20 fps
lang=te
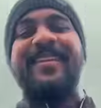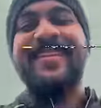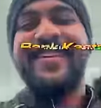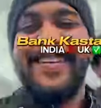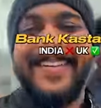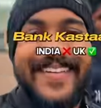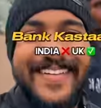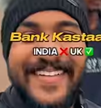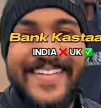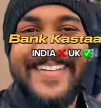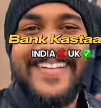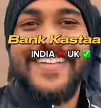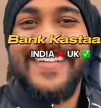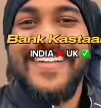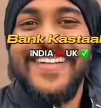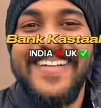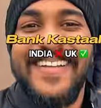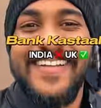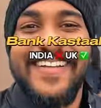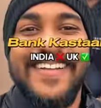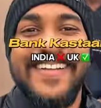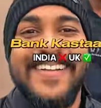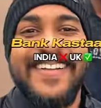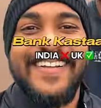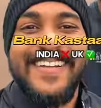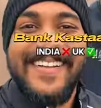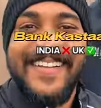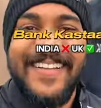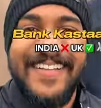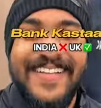యూకేలో బ్యాంక్ అకౌంట్
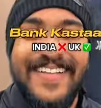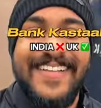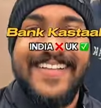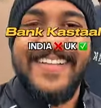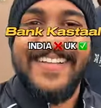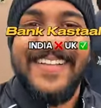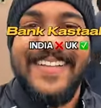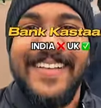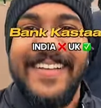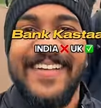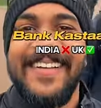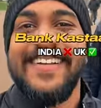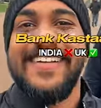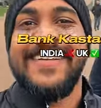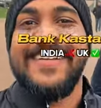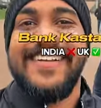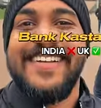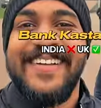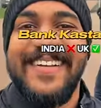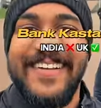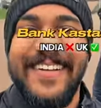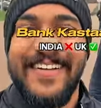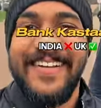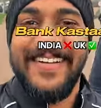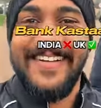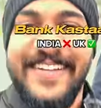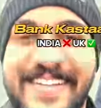ఓపెన్ చేయడానికి నానా తిప్పలు పడాల్సి వచ్చింది